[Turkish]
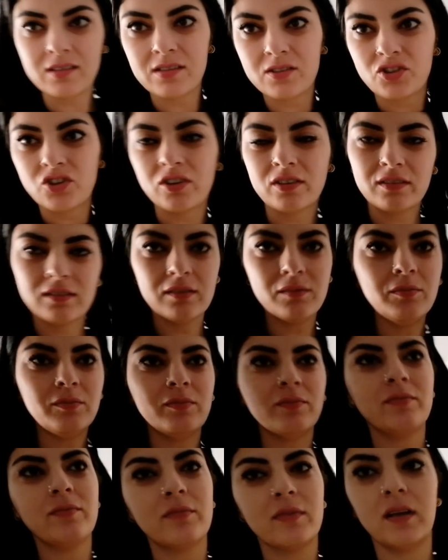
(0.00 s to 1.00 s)

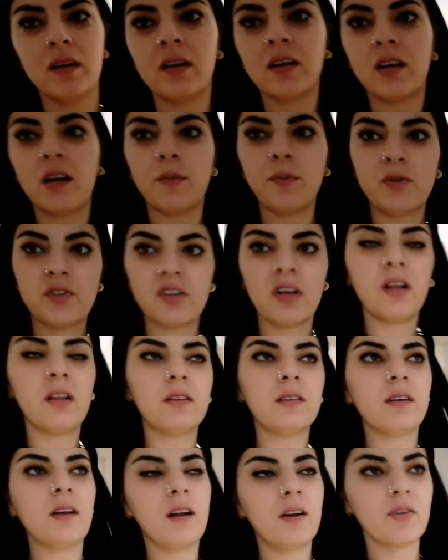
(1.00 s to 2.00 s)
asacaktım. Kapı
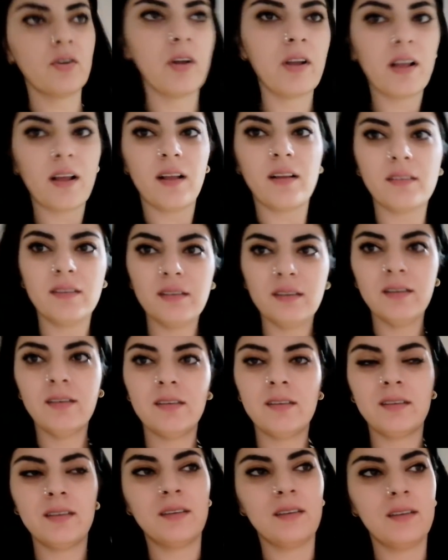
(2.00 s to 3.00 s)
çaldı, kargo geldi.